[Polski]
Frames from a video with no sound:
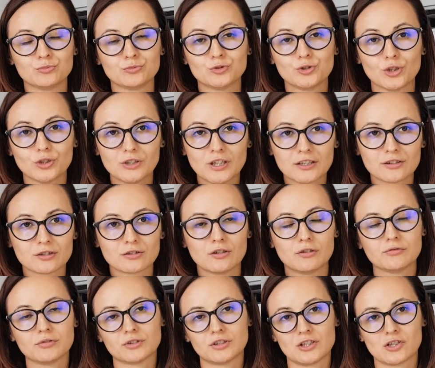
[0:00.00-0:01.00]

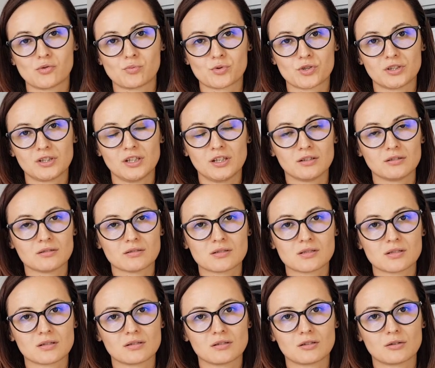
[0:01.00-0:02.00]
Dodatkowo też przy tej
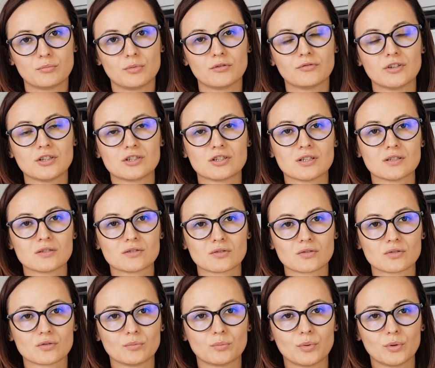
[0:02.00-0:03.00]
jednostce chorobowej często
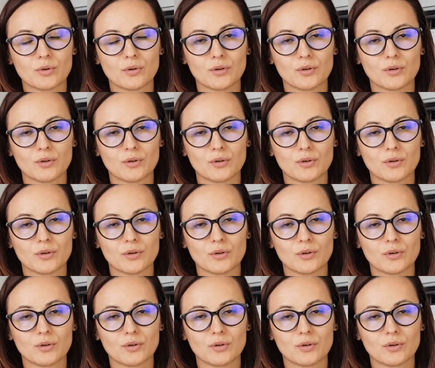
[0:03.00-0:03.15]
są